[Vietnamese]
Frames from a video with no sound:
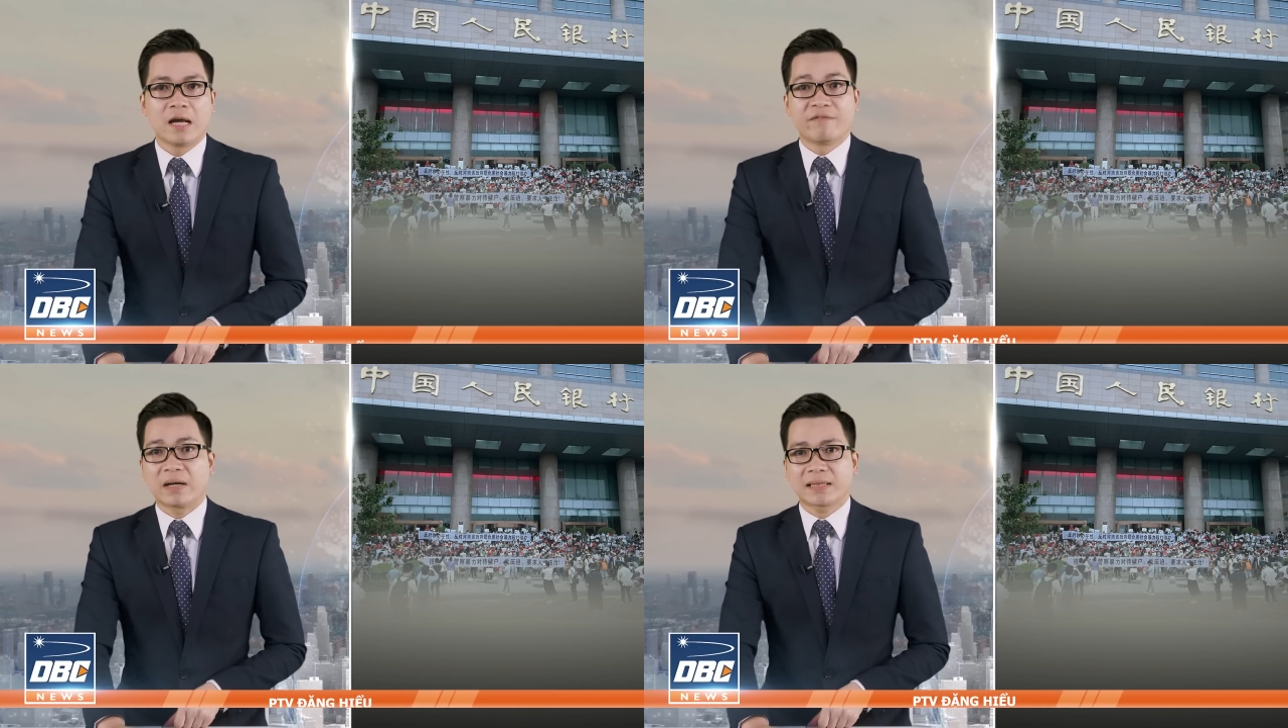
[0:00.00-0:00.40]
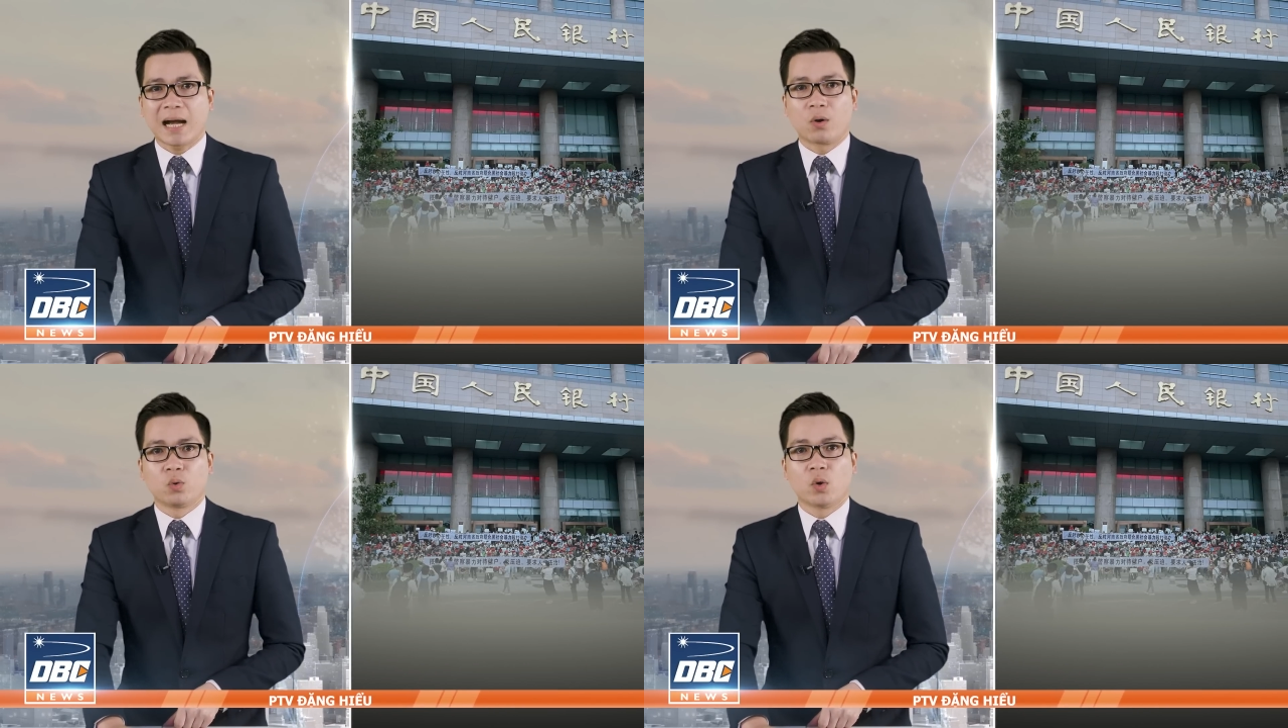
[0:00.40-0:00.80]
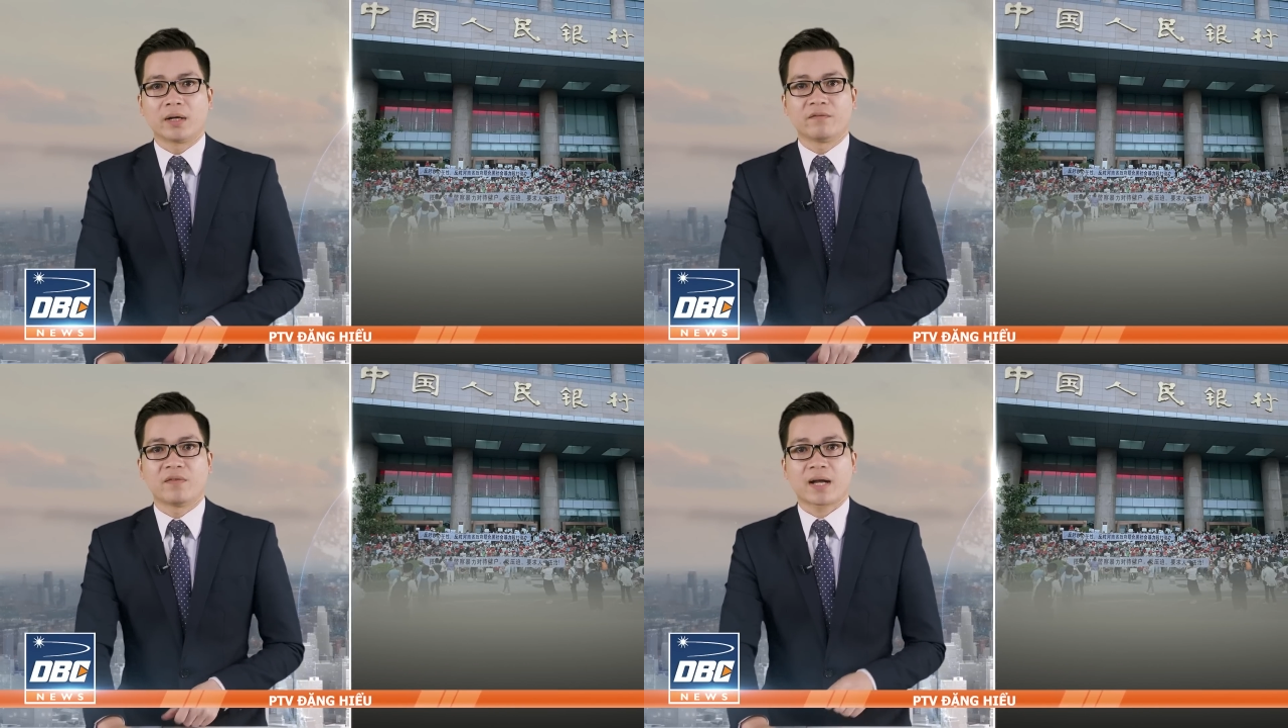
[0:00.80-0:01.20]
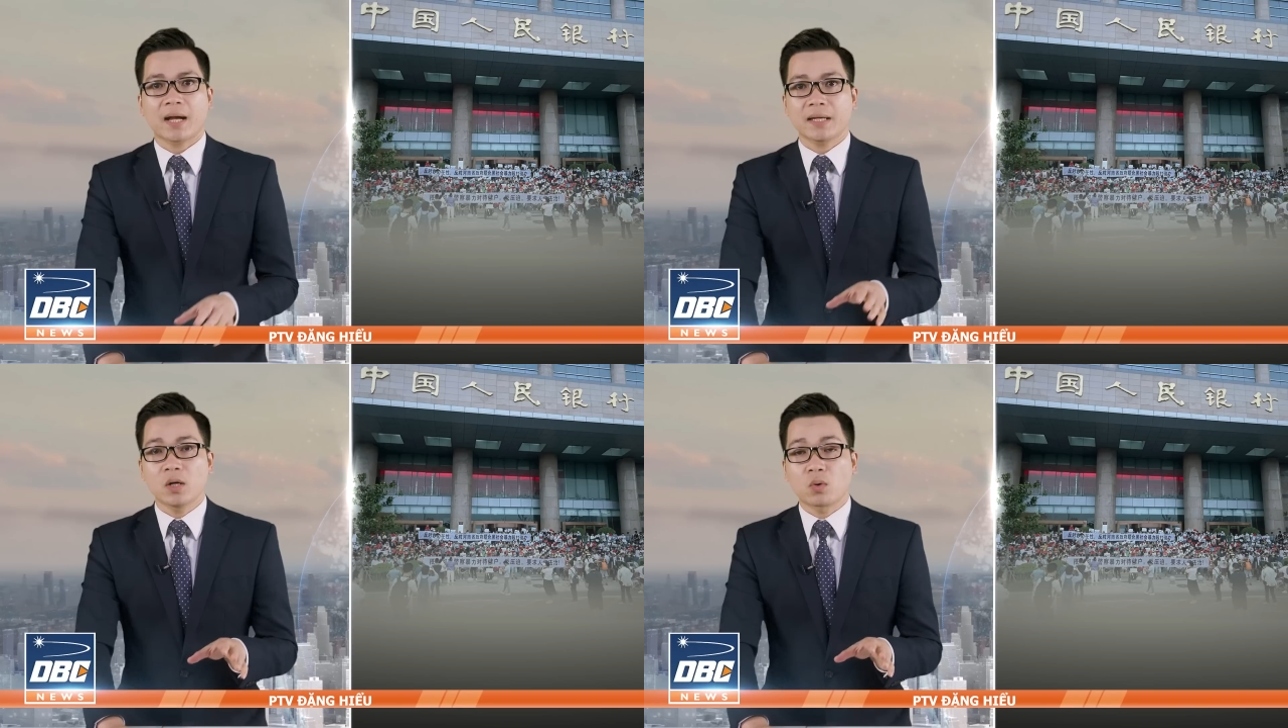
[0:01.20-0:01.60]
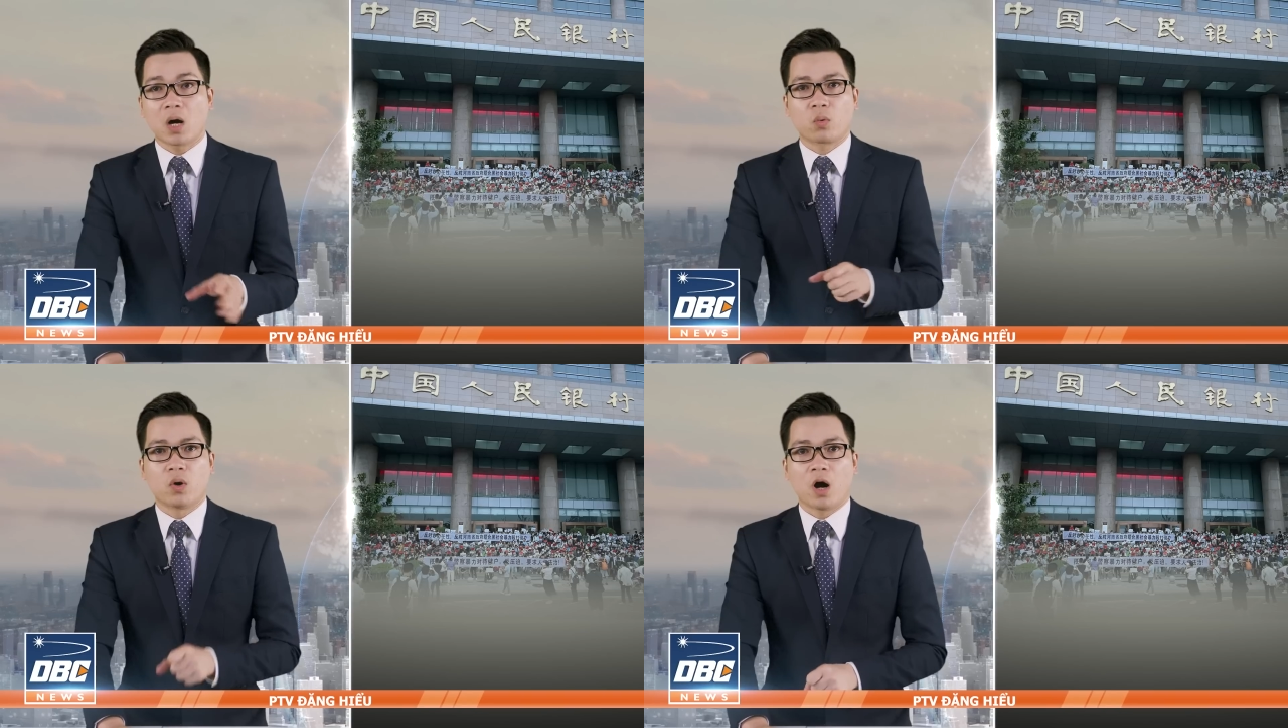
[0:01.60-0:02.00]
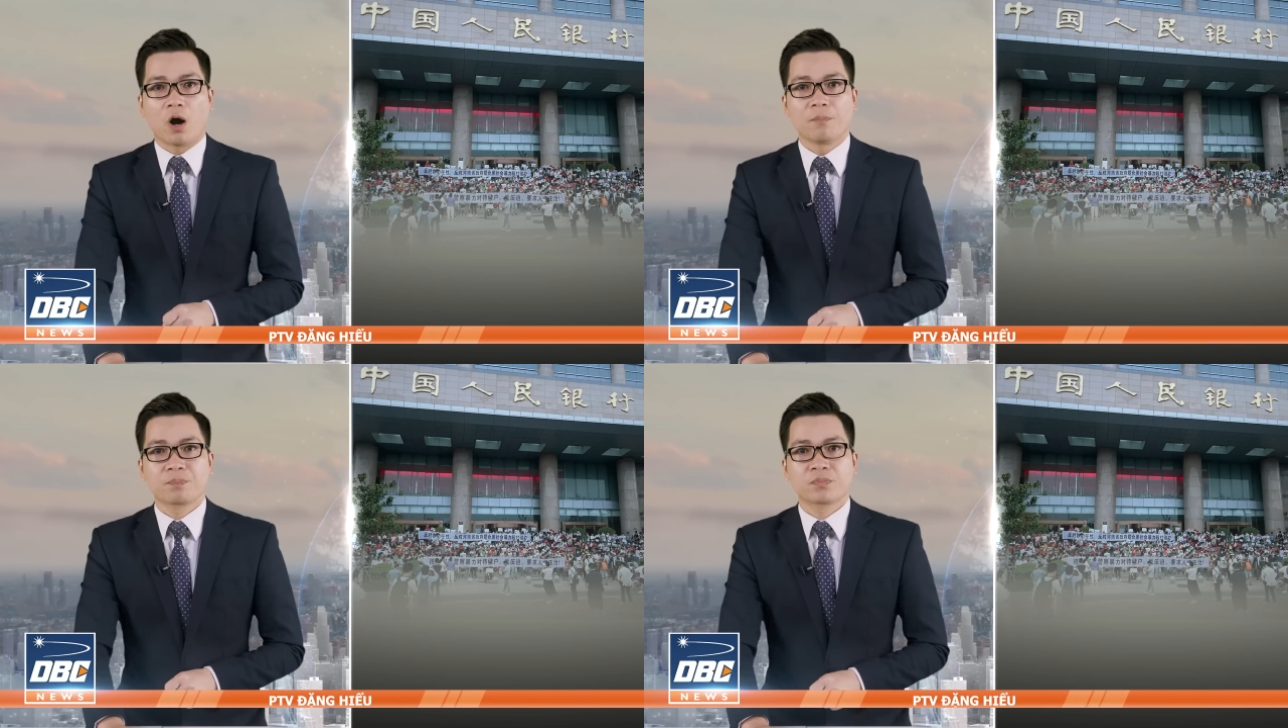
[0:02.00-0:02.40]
và thảo luận về các yêu cầu của họ.